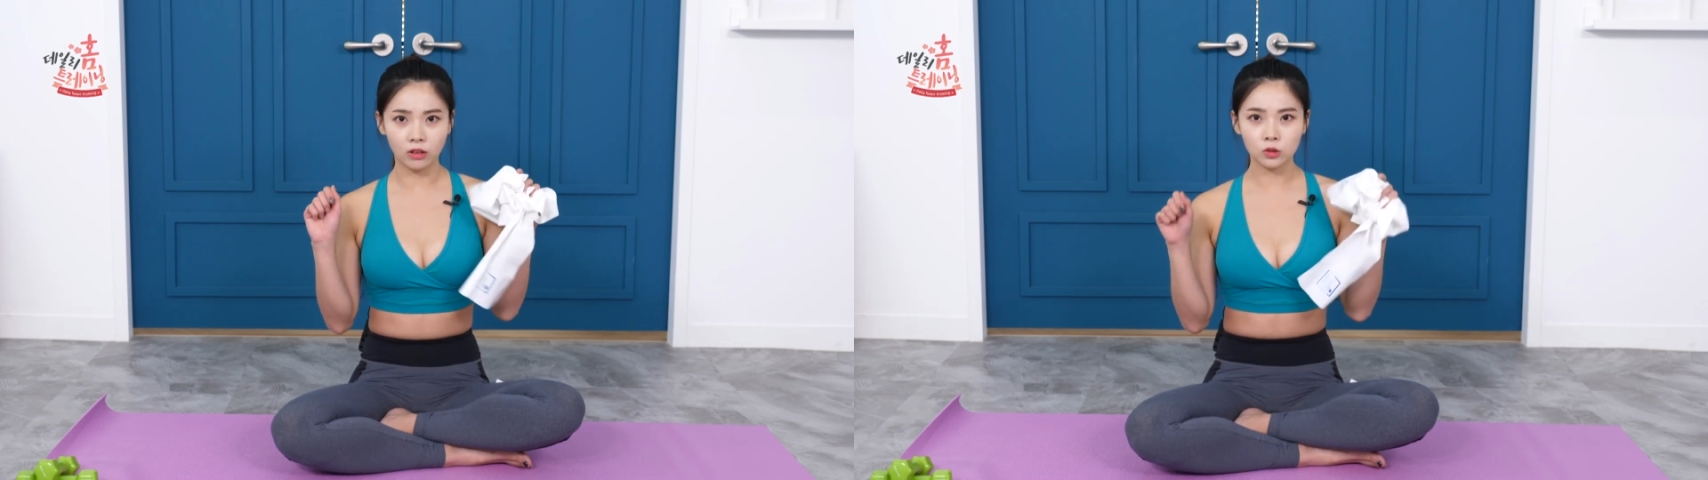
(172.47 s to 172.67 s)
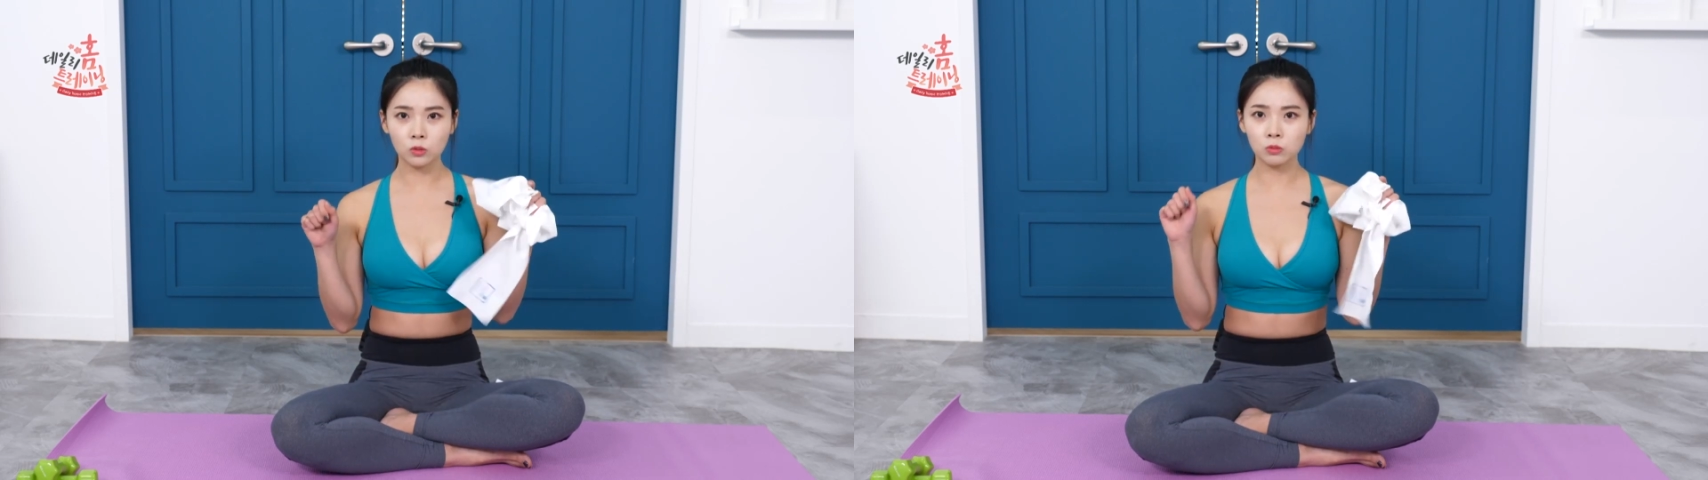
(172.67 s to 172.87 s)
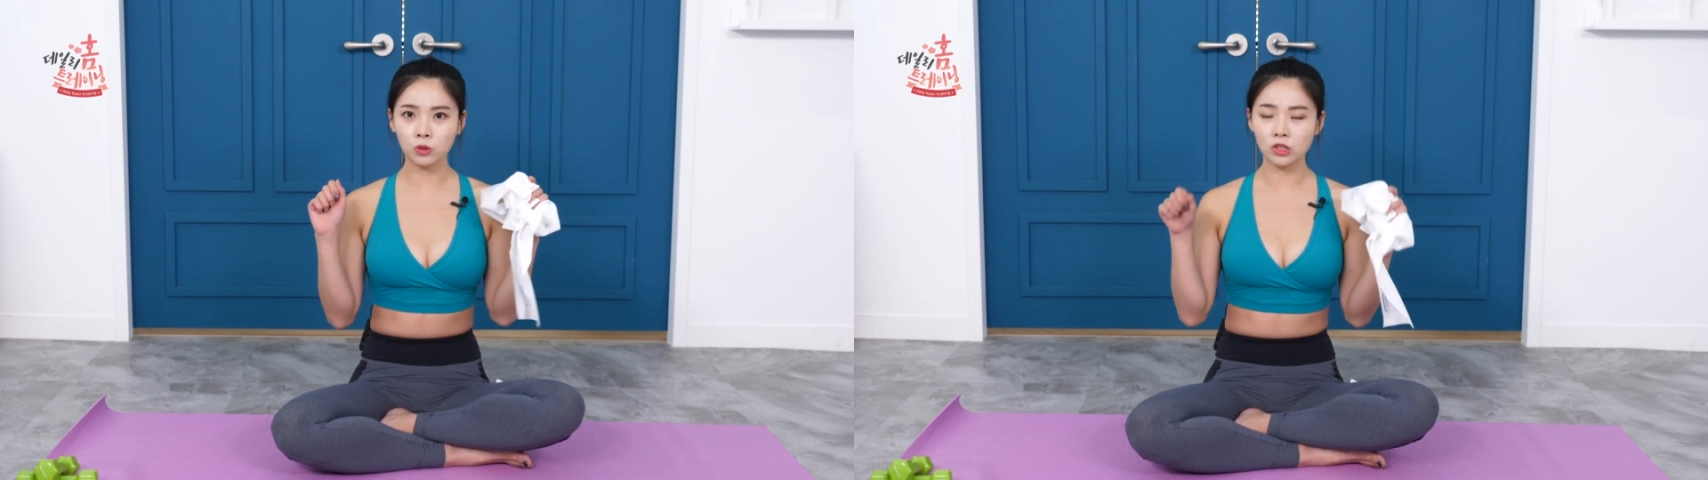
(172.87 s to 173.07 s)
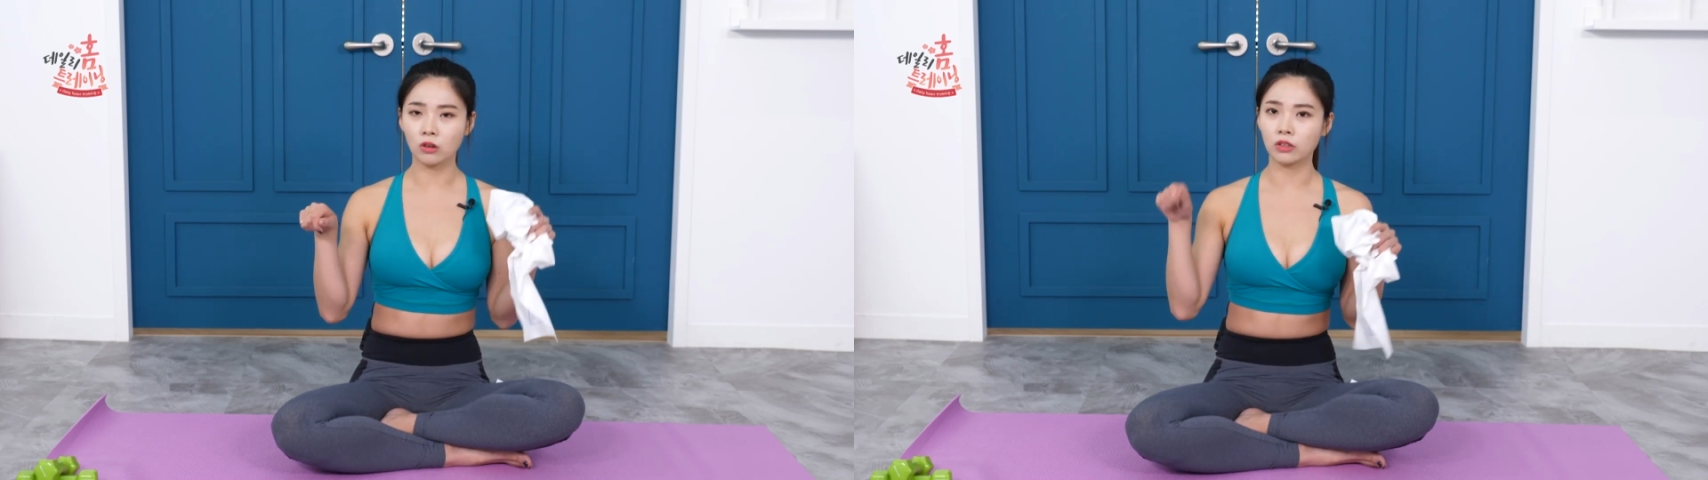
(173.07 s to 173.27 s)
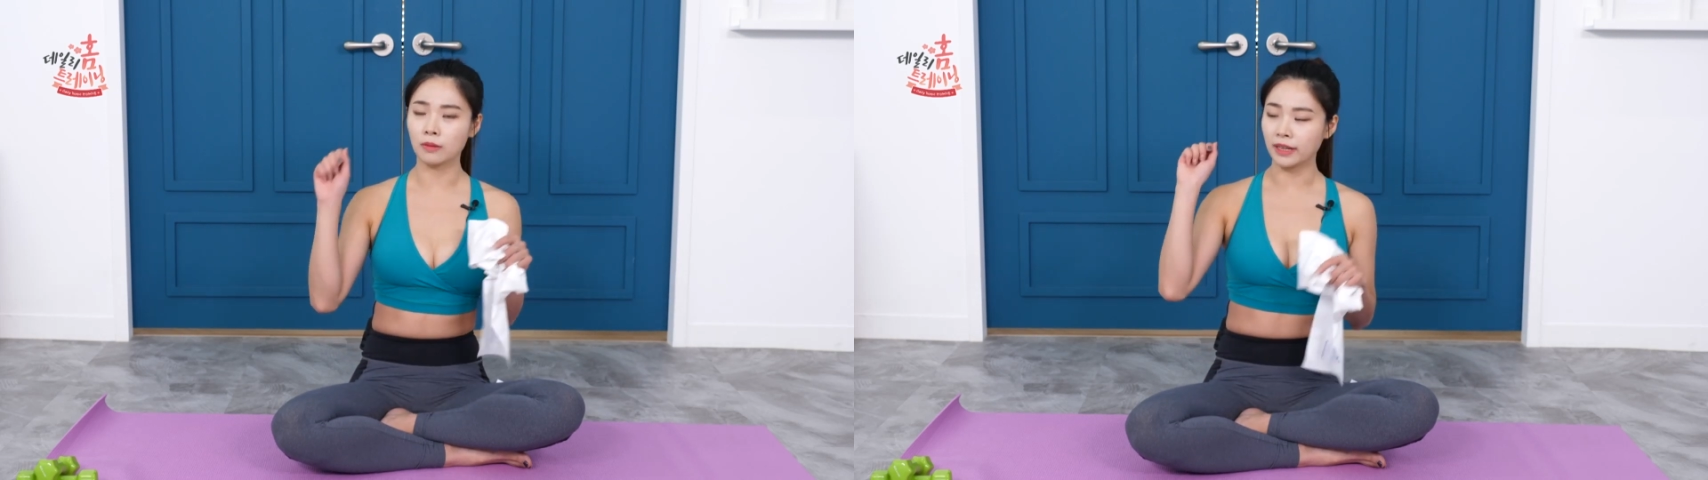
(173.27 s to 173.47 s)
손목
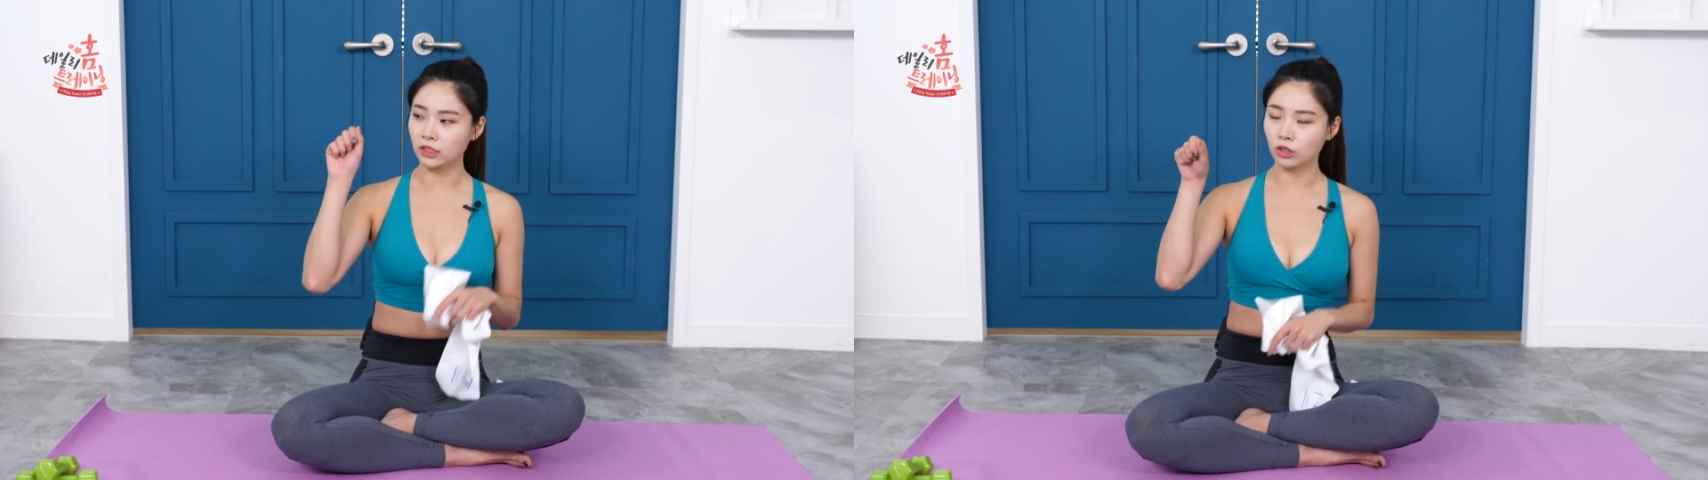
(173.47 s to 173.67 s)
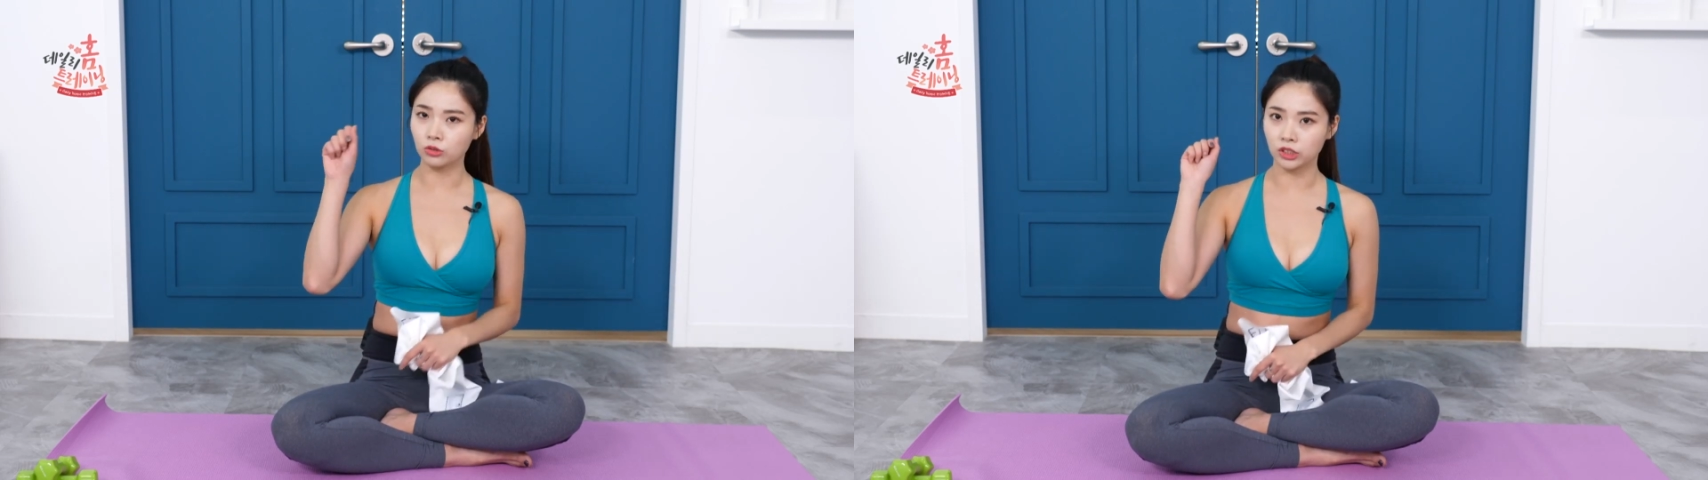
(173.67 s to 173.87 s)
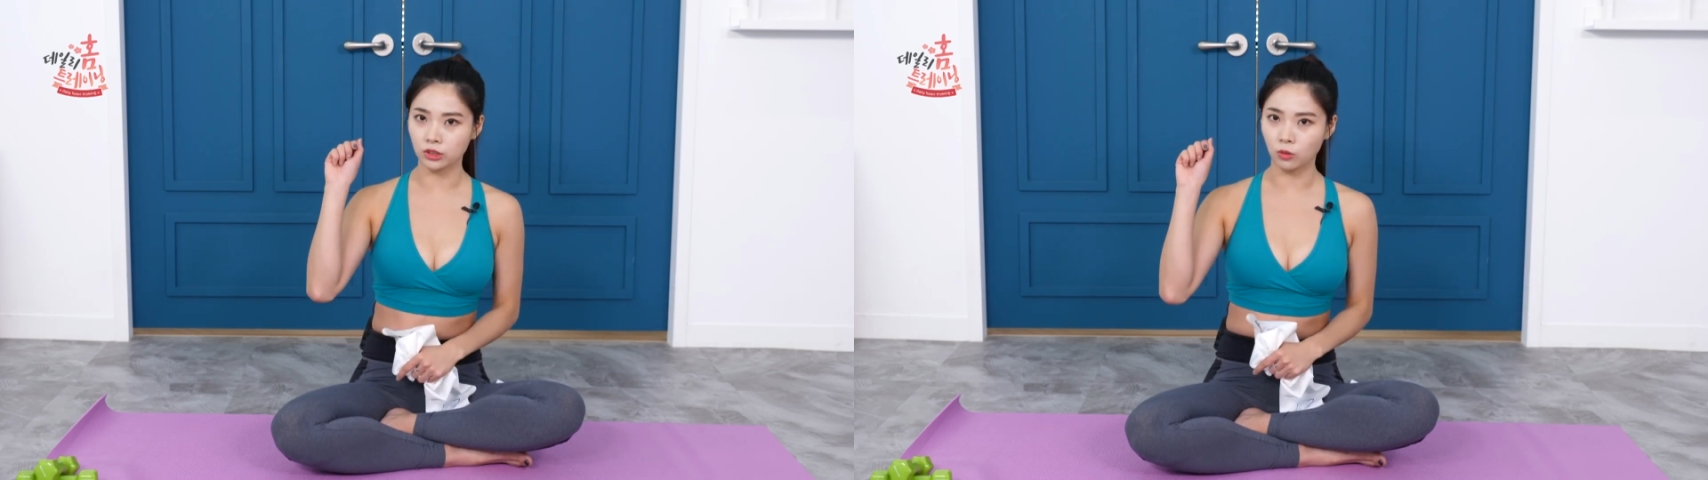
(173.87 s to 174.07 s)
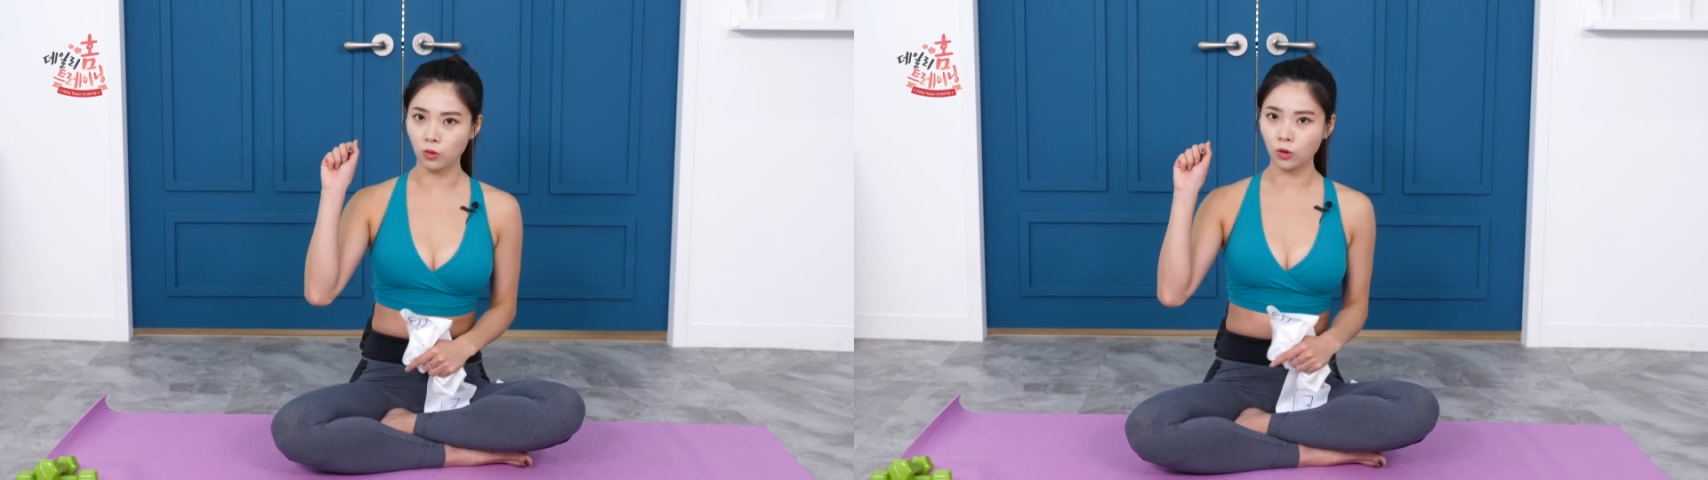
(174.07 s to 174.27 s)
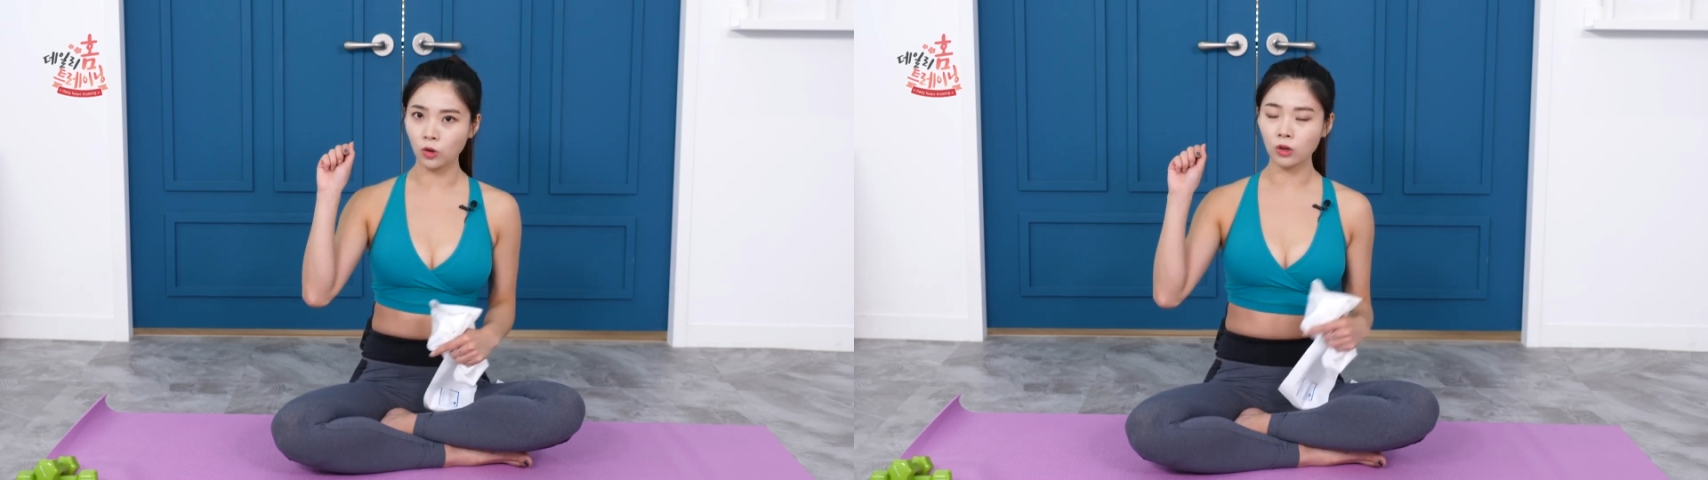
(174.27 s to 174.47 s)
정렬
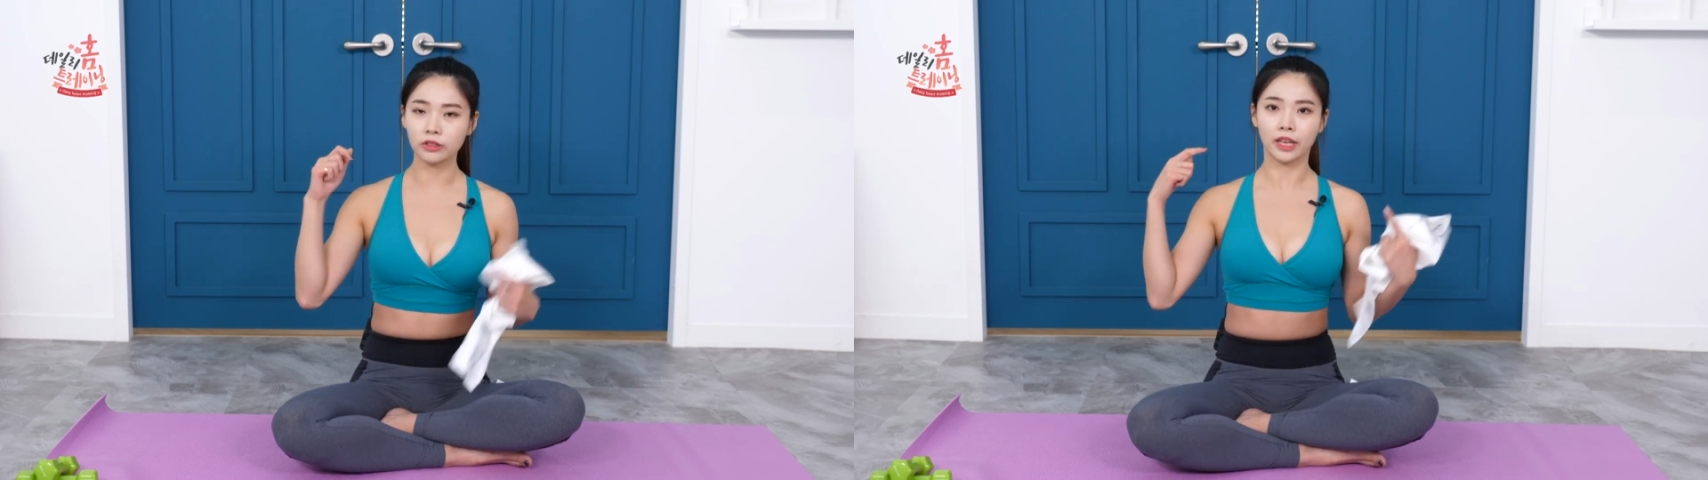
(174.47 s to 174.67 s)
맞춰주시고